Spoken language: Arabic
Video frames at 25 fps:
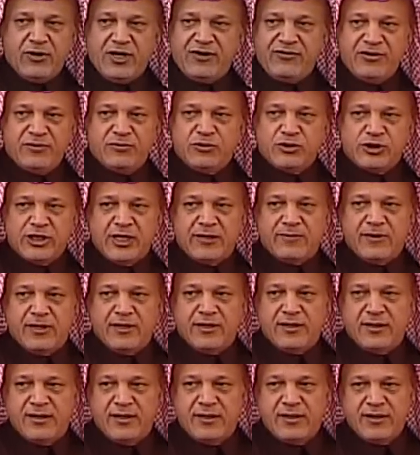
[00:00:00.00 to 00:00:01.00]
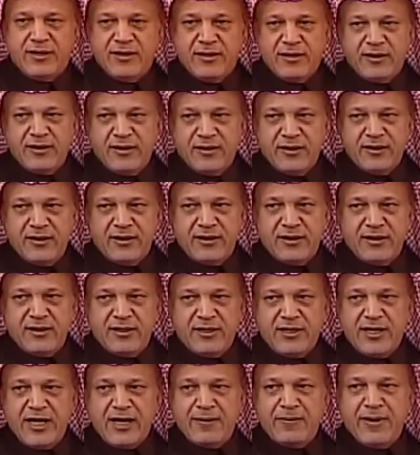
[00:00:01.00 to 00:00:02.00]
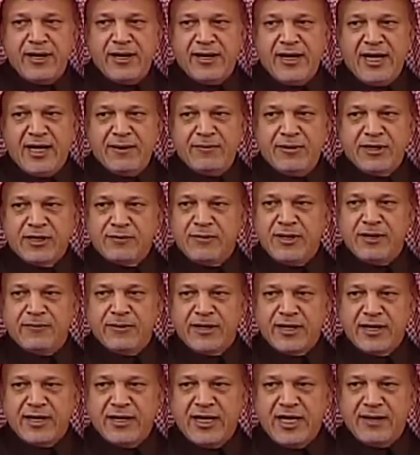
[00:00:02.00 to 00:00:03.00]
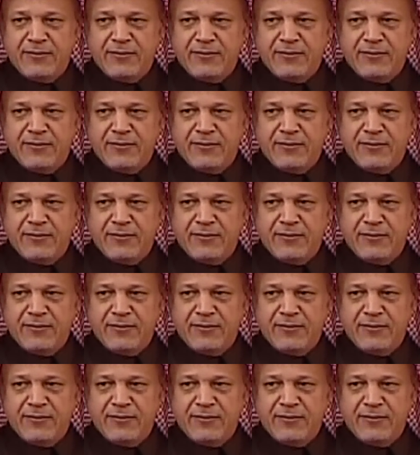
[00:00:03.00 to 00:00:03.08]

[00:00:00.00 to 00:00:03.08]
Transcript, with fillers: ولا فيه مجاملة هي أمانة عملك مهما كان